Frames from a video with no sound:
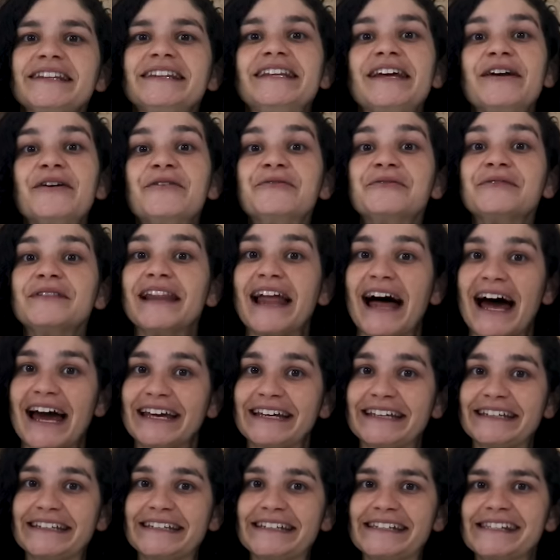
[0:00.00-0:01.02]
Dê um
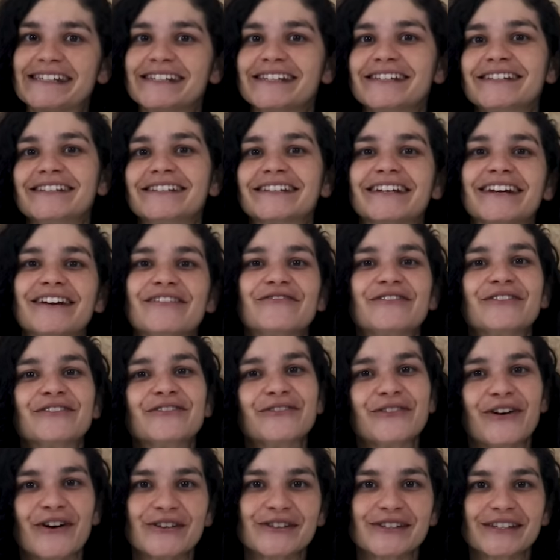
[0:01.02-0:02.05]
like, se inscreva
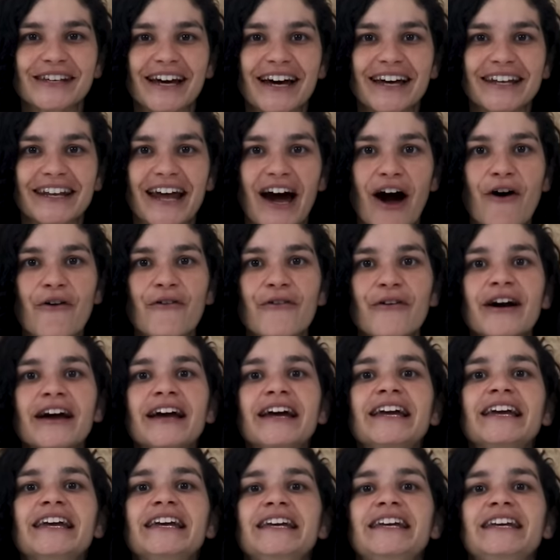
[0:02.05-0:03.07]
no nosso canal
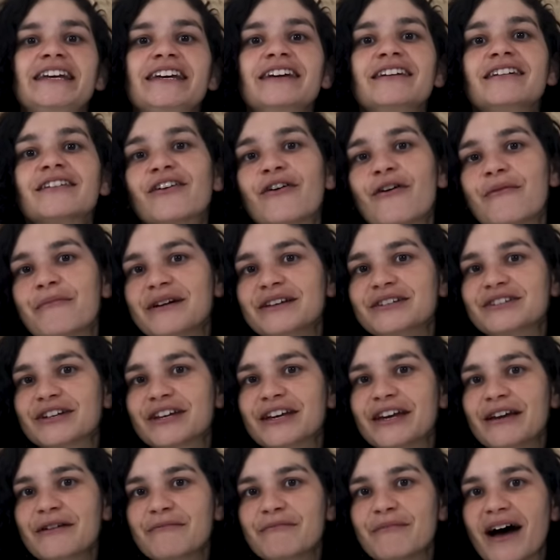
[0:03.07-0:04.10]
e comente
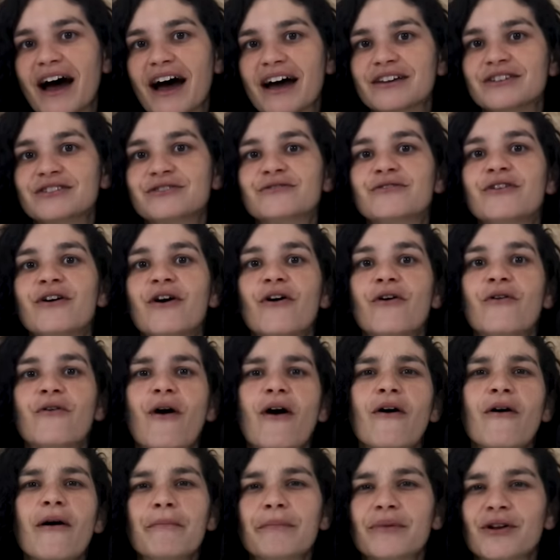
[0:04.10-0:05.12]
aqui embaixo
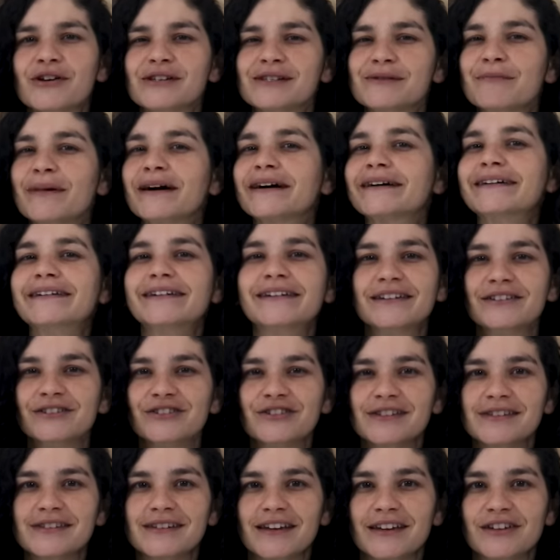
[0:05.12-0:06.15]
qual a próxima
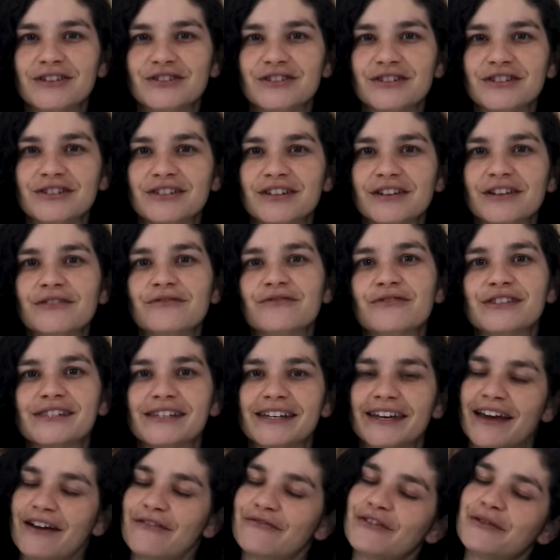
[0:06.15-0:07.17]
grande cientista que
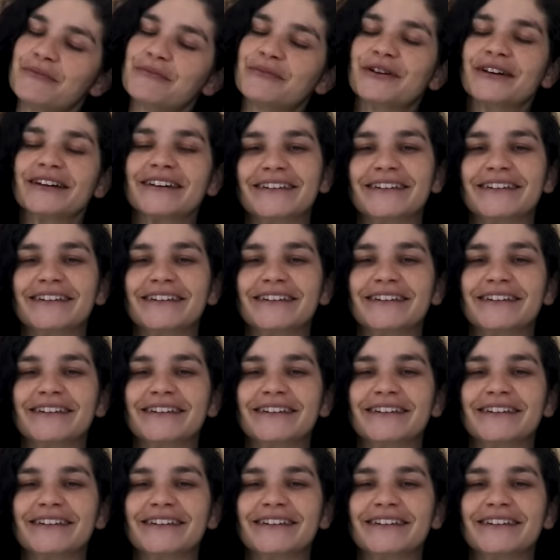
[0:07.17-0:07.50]
você quer ver por